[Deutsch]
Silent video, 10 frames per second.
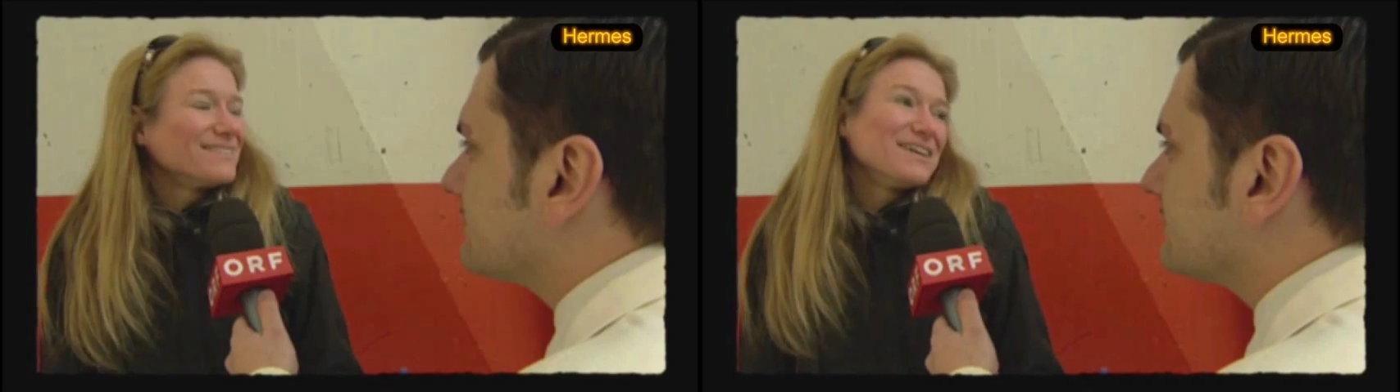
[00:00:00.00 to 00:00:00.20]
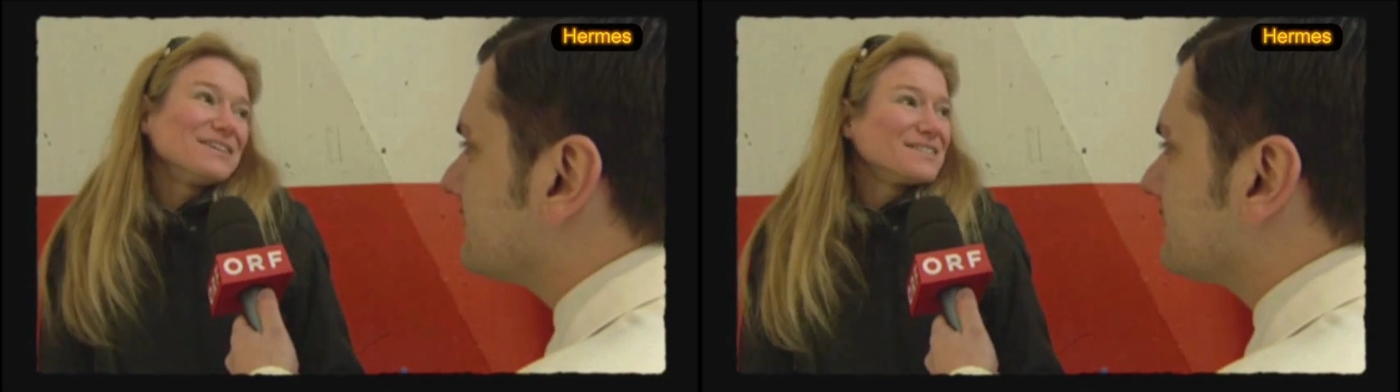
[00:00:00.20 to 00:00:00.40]

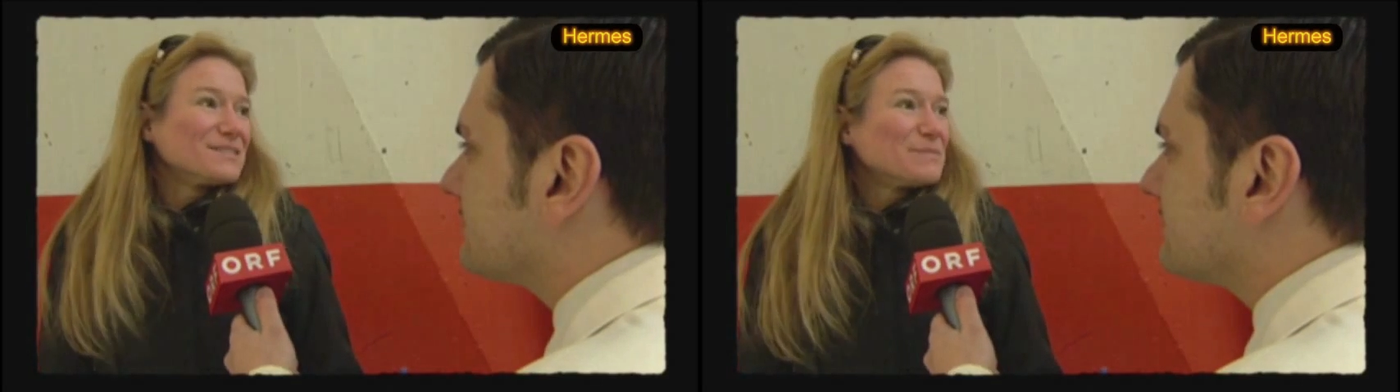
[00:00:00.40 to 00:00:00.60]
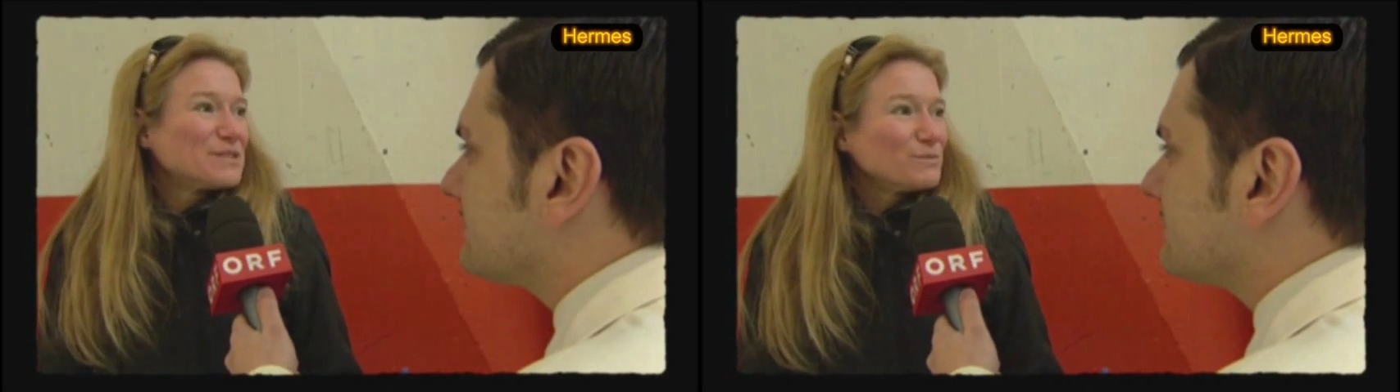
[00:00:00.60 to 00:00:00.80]
Ja, es
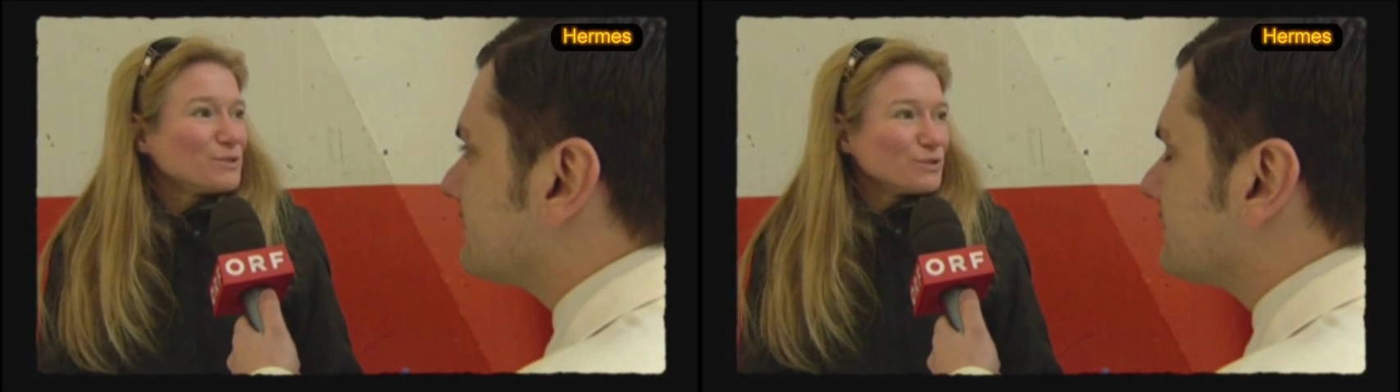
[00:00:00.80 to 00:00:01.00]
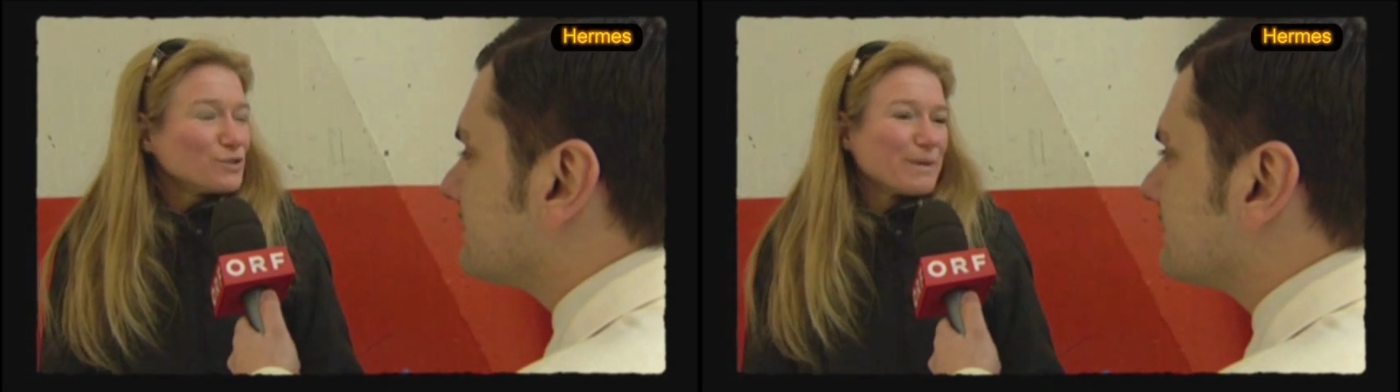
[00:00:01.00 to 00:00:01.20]
ist bis zum
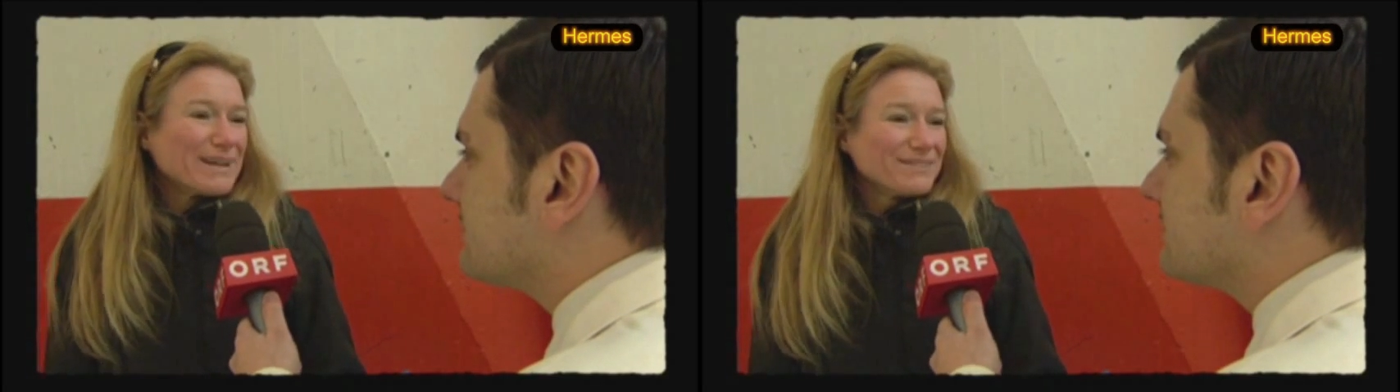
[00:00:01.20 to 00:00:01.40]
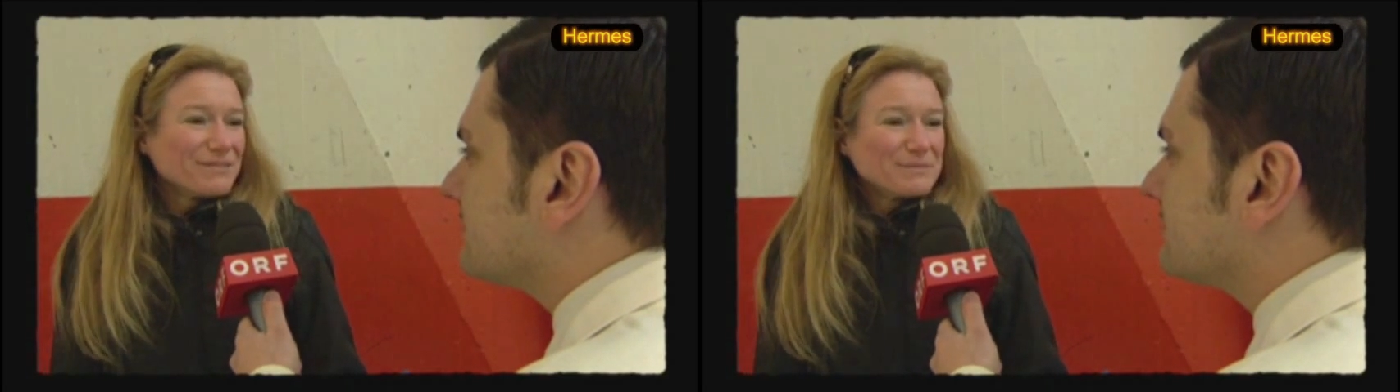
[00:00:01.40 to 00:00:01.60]
Schluss
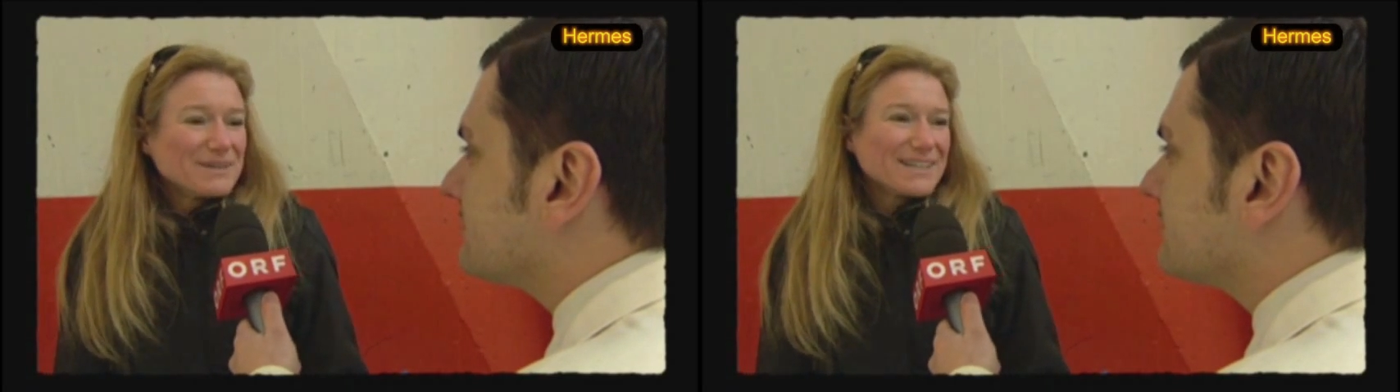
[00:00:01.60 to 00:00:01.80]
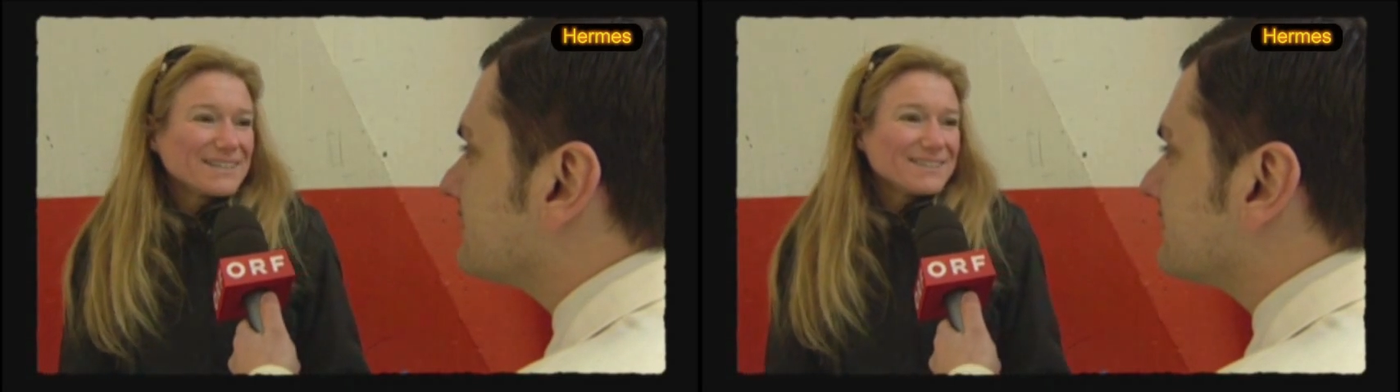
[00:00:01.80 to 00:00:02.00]
spannend, weil wir
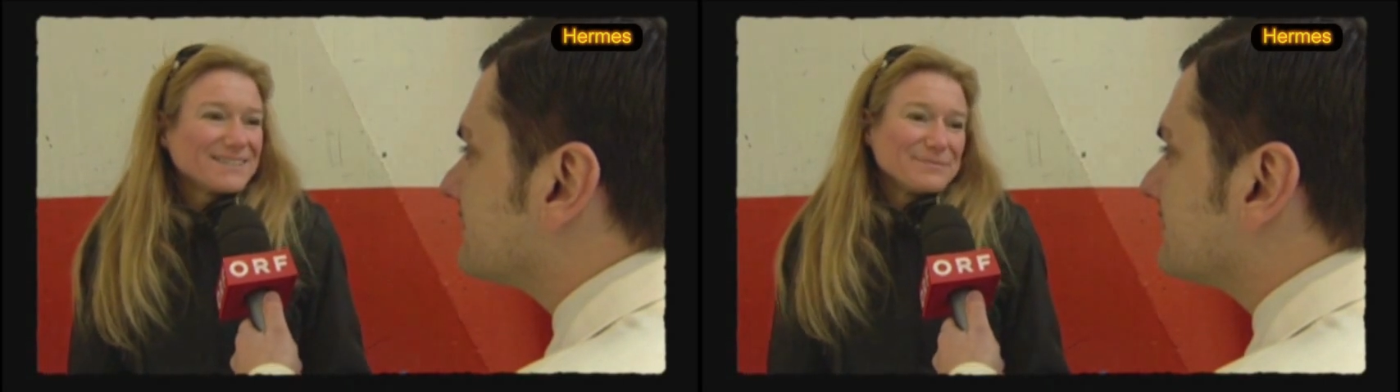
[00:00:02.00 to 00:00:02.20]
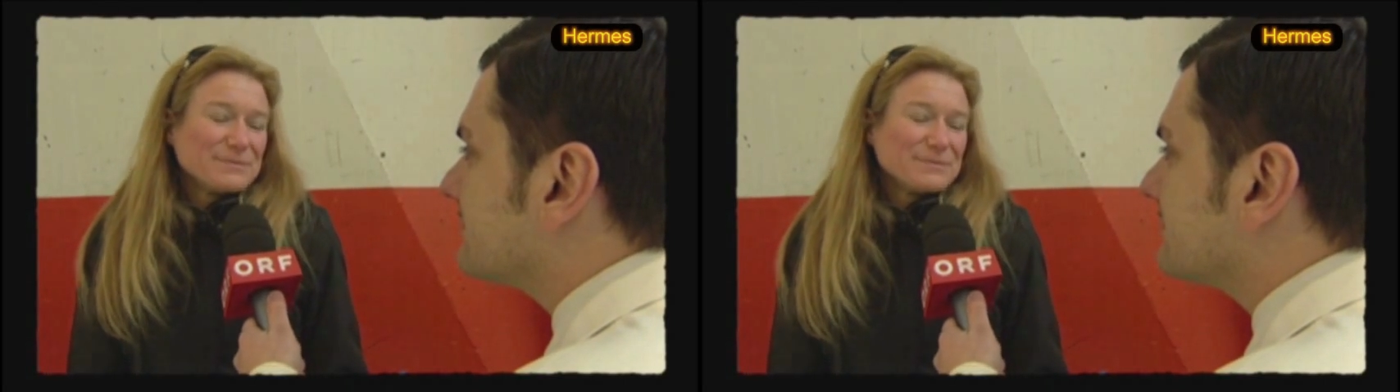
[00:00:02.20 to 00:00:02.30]
eigentlich